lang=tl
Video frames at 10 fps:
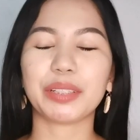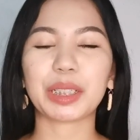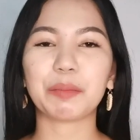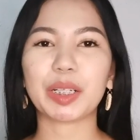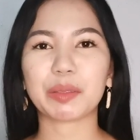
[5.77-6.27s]

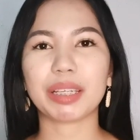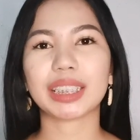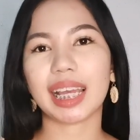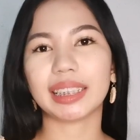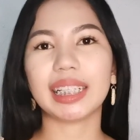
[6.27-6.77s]
Welcome back to my
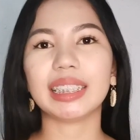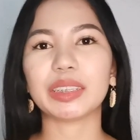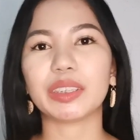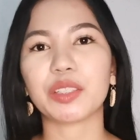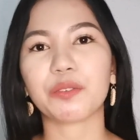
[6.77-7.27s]
channel.
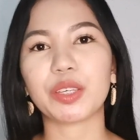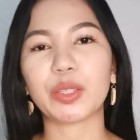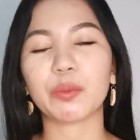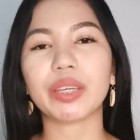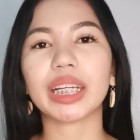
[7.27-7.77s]
In today's
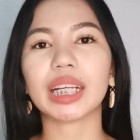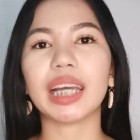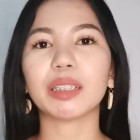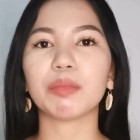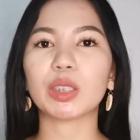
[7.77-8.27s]
video, we are
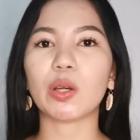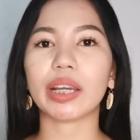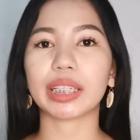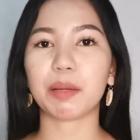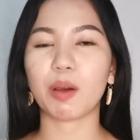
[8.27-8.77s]
gonna be
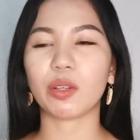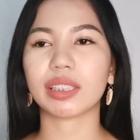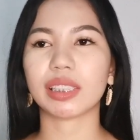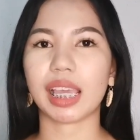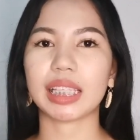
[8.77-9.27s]
talking
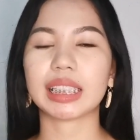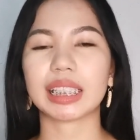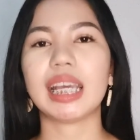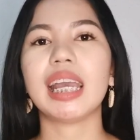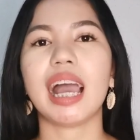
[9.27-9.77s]
about
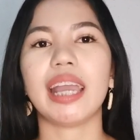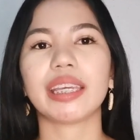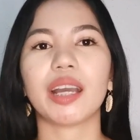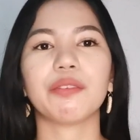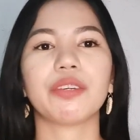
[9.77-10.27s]
scents. I
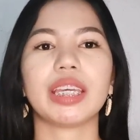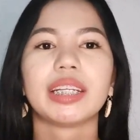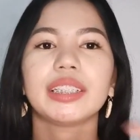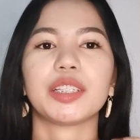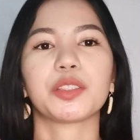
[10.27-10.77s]
have
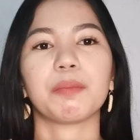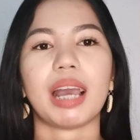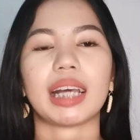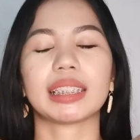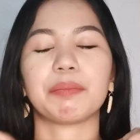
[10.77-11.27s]
here this
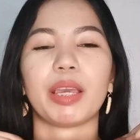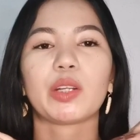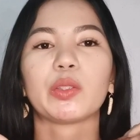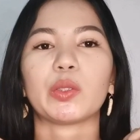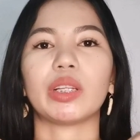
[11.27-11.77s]
box.
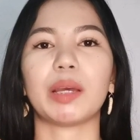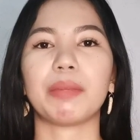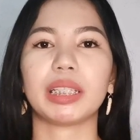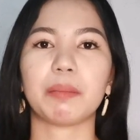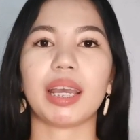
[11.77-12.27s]
Meron tong
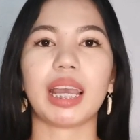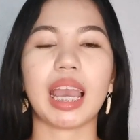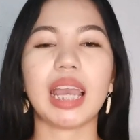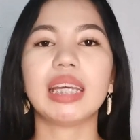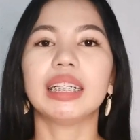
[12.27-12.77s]
laman ng
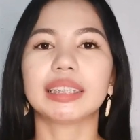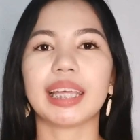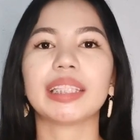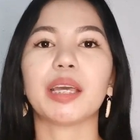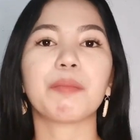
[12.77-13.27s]
mga
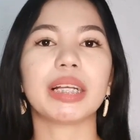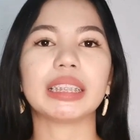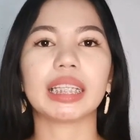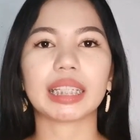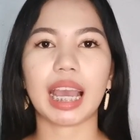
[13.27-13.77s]

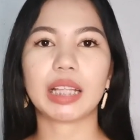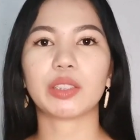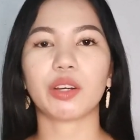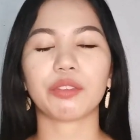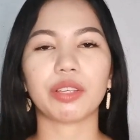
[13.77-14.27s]
10ml
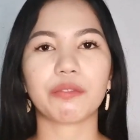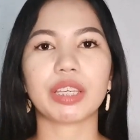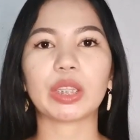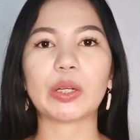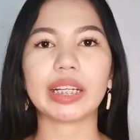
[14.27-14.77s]
decants of the
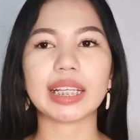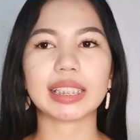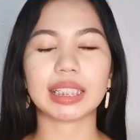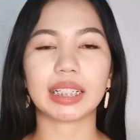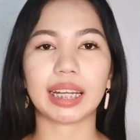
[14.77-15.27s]

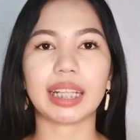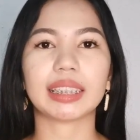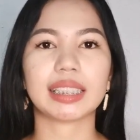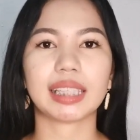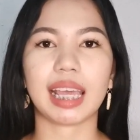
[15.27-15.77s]
Victoria's
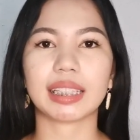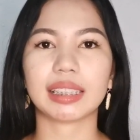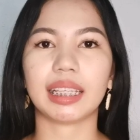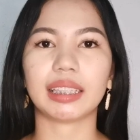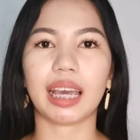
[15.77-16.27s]
Secret scents
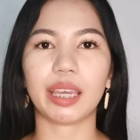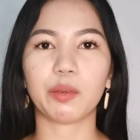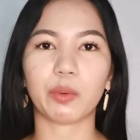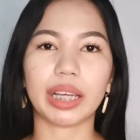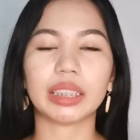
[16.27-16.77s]
that
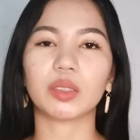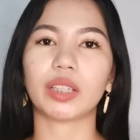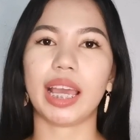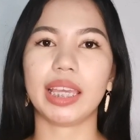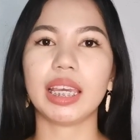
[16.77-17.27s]
I wanna
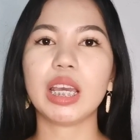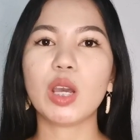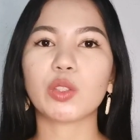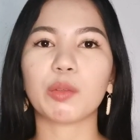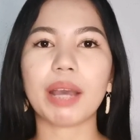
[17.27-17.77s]
try.
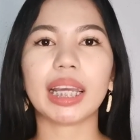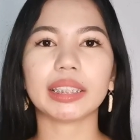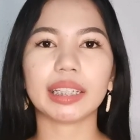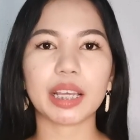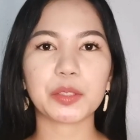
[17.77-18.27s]
So,
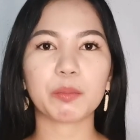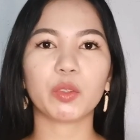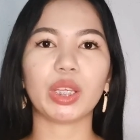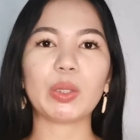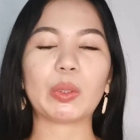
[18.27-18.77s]
bakit decants
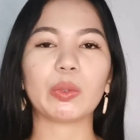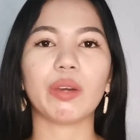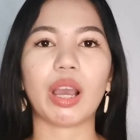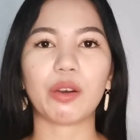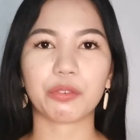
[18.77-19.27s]
muna yung
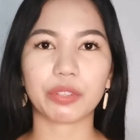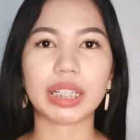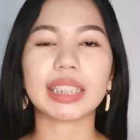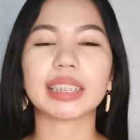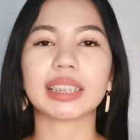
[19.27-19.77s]
kinuha ko
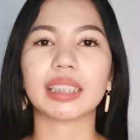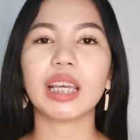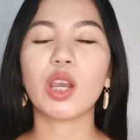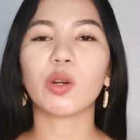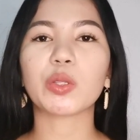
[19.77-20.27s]
first?
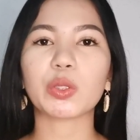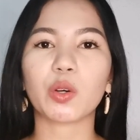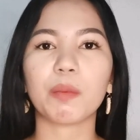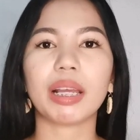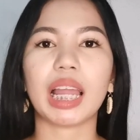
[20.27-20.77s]
Gusto
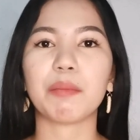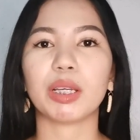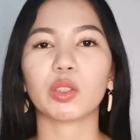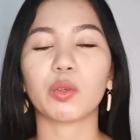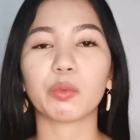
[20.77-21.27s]
ko
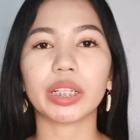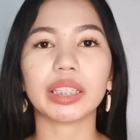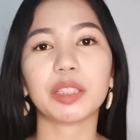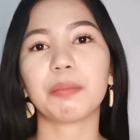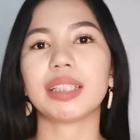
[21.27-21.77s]
malaman kung
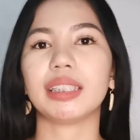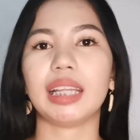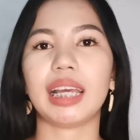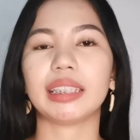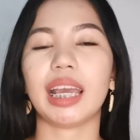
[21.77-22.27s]
worth it ba
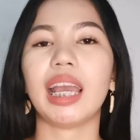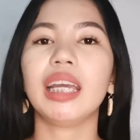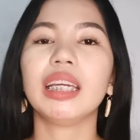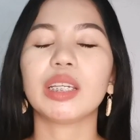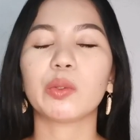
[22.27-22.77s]
sila na
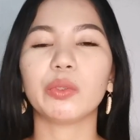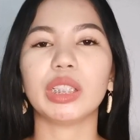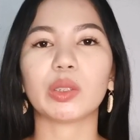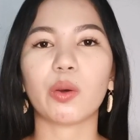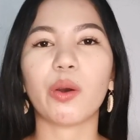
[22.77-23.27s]

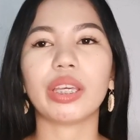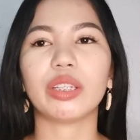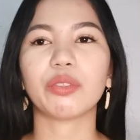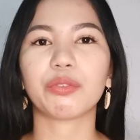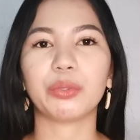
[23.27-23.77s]
kunin ko
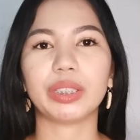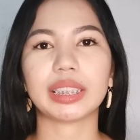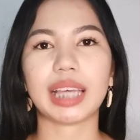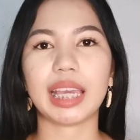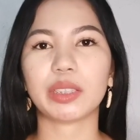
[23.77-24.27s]
in full
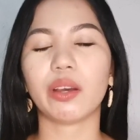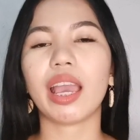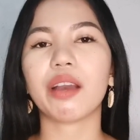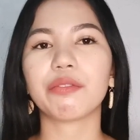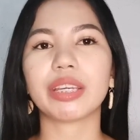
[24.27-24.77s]
size. So, I
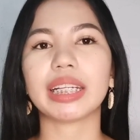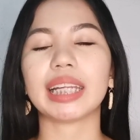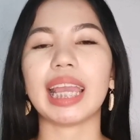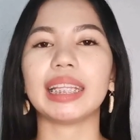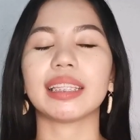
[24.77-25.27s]
have here
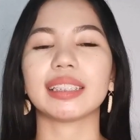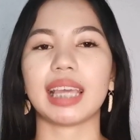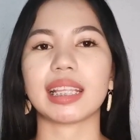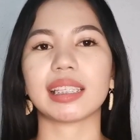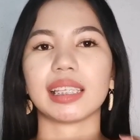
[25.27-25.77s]
9
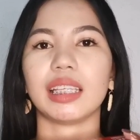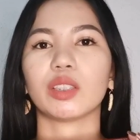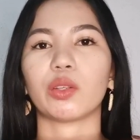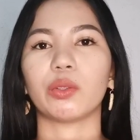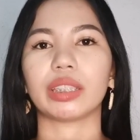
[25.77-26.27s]
scents
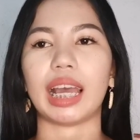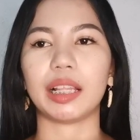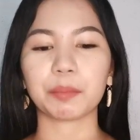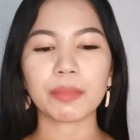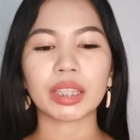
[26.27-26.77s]
in
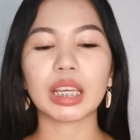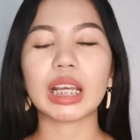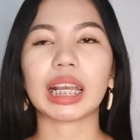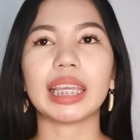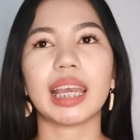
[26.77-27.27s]
total.
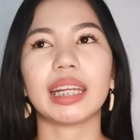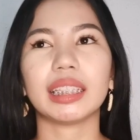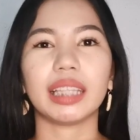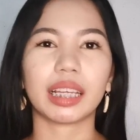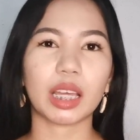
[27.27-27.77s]
Kaya
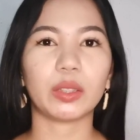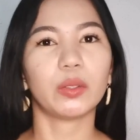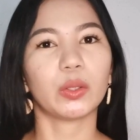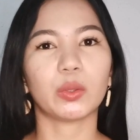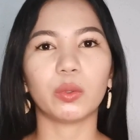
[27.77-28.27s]
rin decant
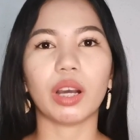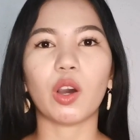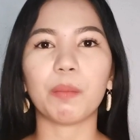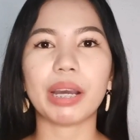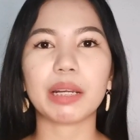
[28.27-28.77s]
yung kinukuha
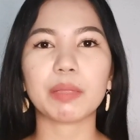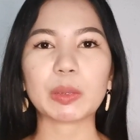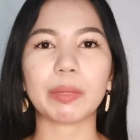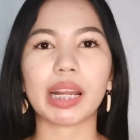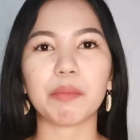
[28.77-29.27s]
ko para
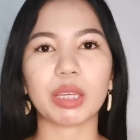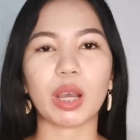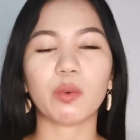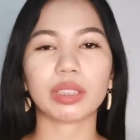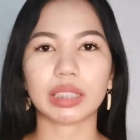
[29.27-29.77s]
mas marami
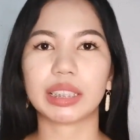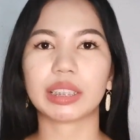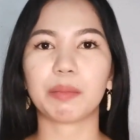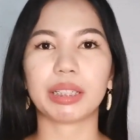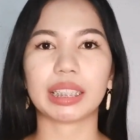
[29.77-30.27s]
akong
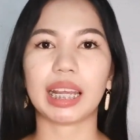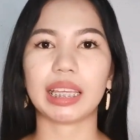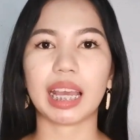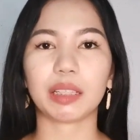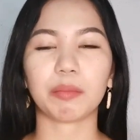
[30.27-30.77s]
scents na
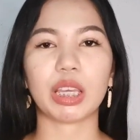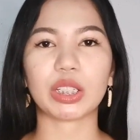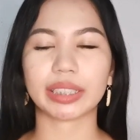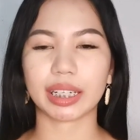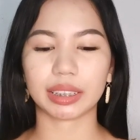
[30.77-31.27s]
matry at
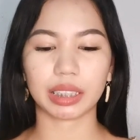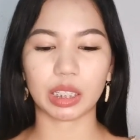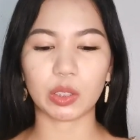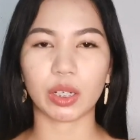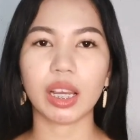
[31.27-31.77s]
ma-share sa
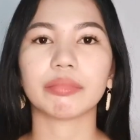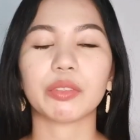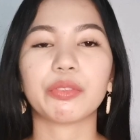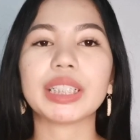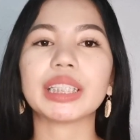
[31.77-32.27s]
inyo.
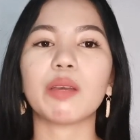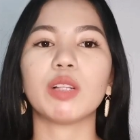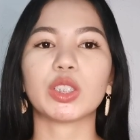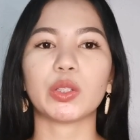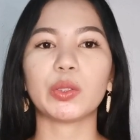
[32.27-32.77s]
First, I
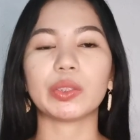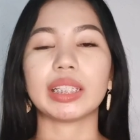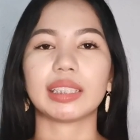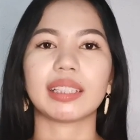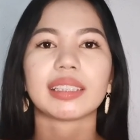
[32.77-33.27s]
will show you
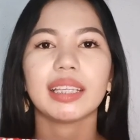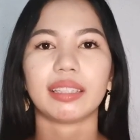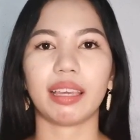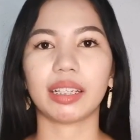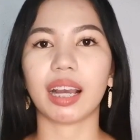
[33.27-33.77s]
the scents
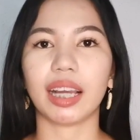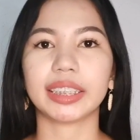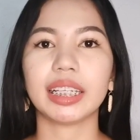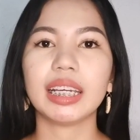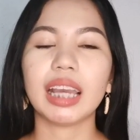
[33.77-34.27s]
that I
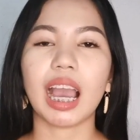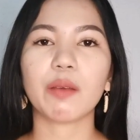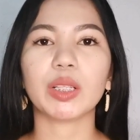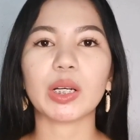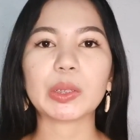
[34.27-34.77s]
got.
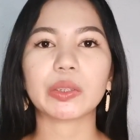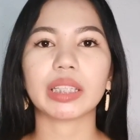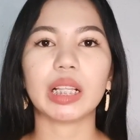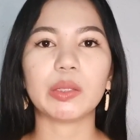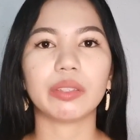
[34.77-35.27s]
I will also
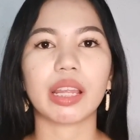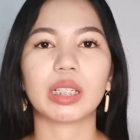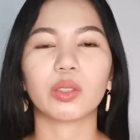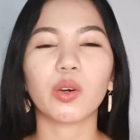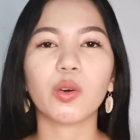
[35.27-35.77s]
tell you
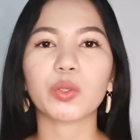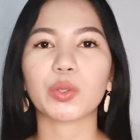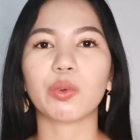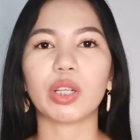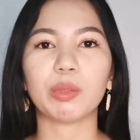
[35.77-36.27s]
their
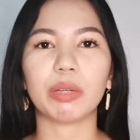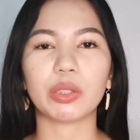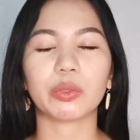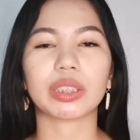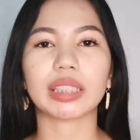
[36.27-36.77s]
notes, kung ano ba
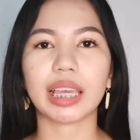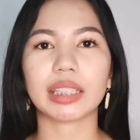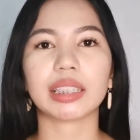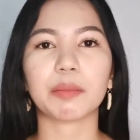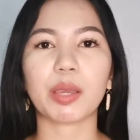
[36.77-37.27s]
yung
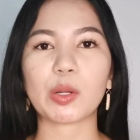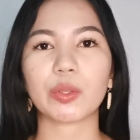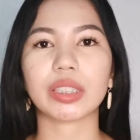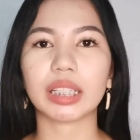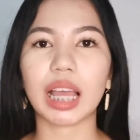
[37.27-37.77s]
scent na
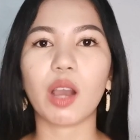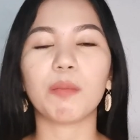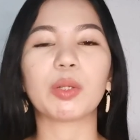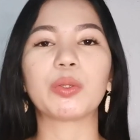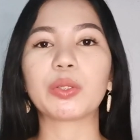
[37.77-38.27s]
meron sila,
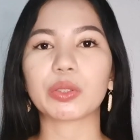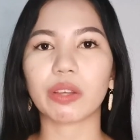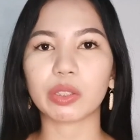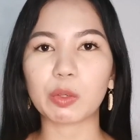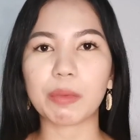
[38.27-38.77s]
kung
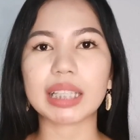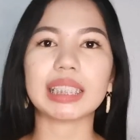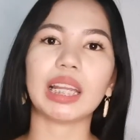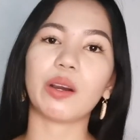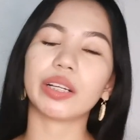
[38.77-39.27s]
magugustuhan ko ba
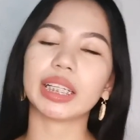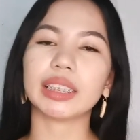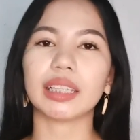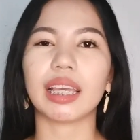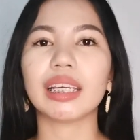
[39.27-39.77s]
sila or
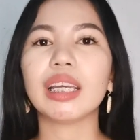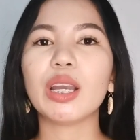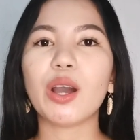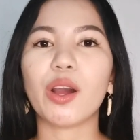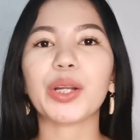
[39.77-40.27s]
hindi,
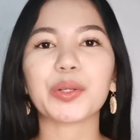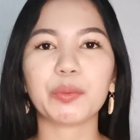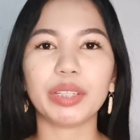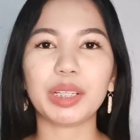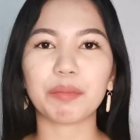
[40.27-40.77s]
or
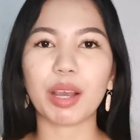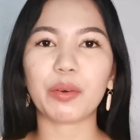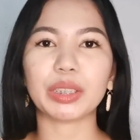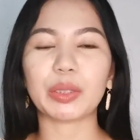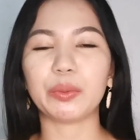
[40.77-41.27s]
kung willing
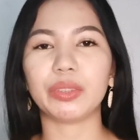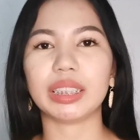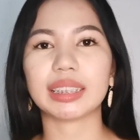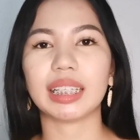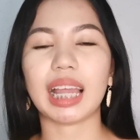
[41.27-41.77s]
ba ako
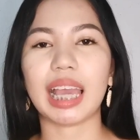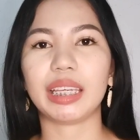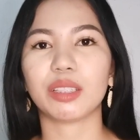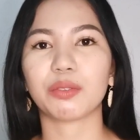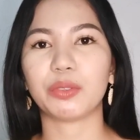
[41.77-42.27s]
nakunin sila
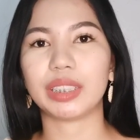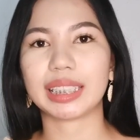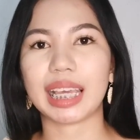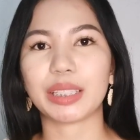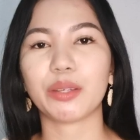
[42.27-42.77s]
in full
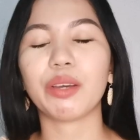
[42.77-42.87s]
size.